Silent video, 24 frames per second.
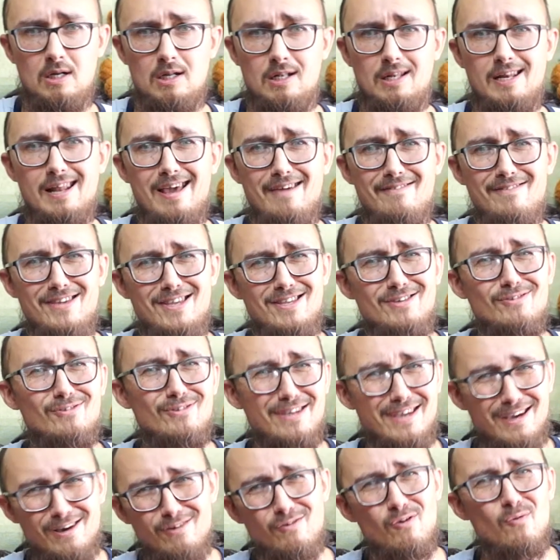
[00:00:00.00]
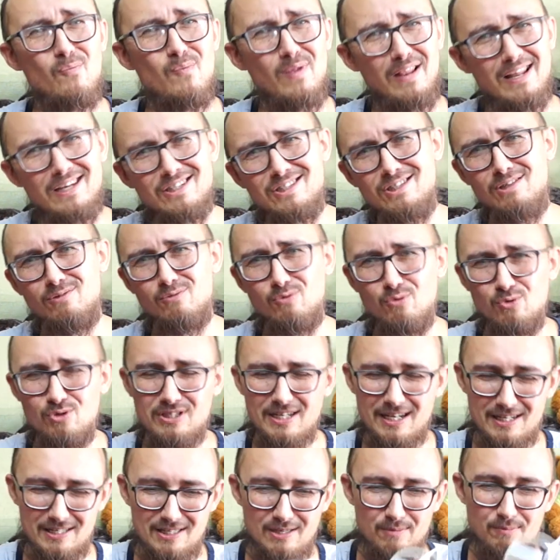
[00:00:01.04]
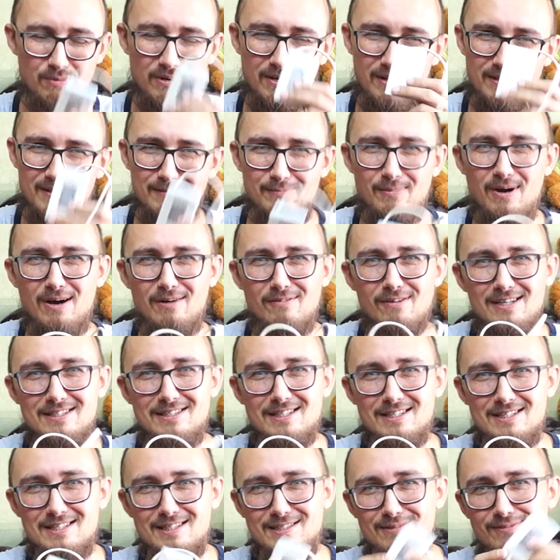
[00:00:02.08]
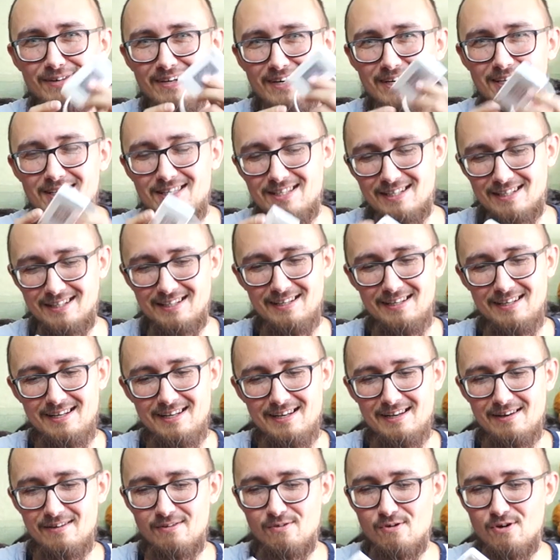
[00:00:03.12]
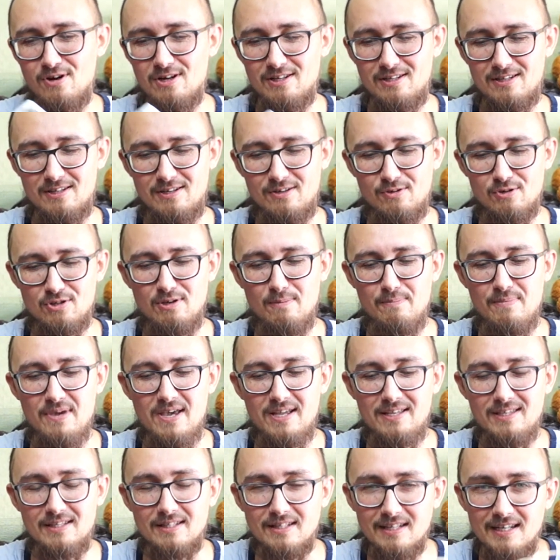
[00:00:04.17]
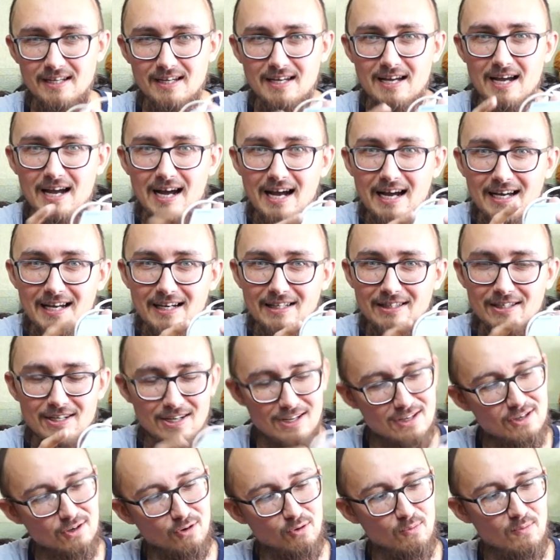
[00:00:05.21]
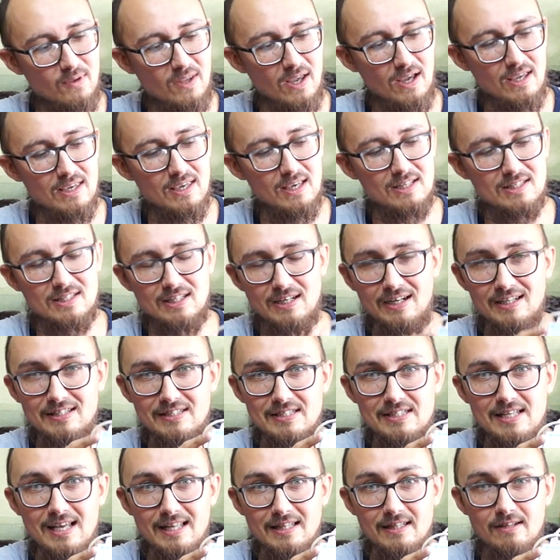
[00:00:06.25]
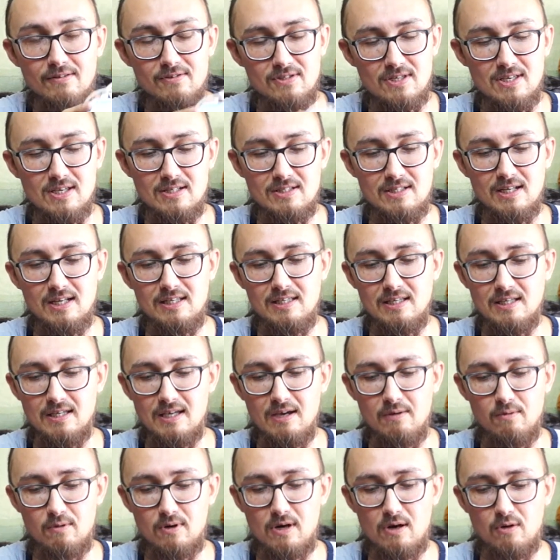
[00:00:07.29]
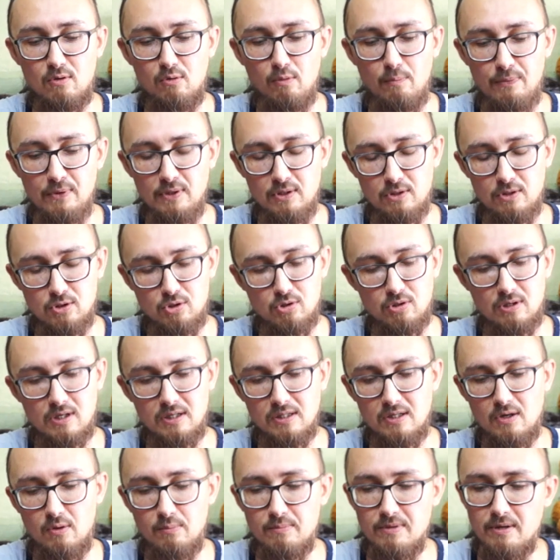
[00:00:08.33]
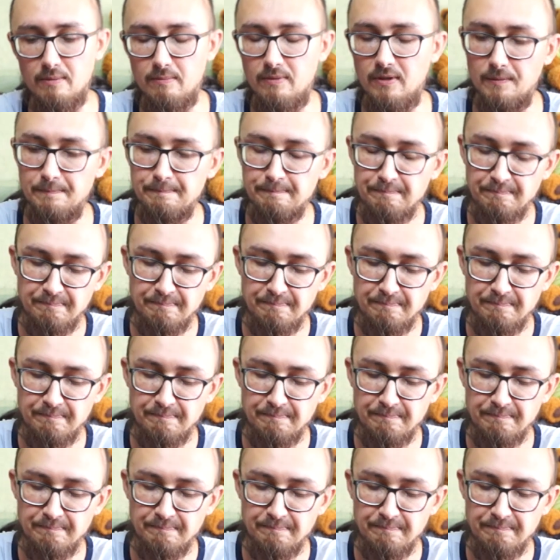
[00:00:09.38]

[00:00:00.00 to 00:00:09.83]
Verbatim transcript: Для видео я его положил в рюкзак, типа, похвастаться, смотрите. Вот, хоть и беден, картридер у меня есть, трансцендовский. Кстати, я его как купил еще, когда у меня был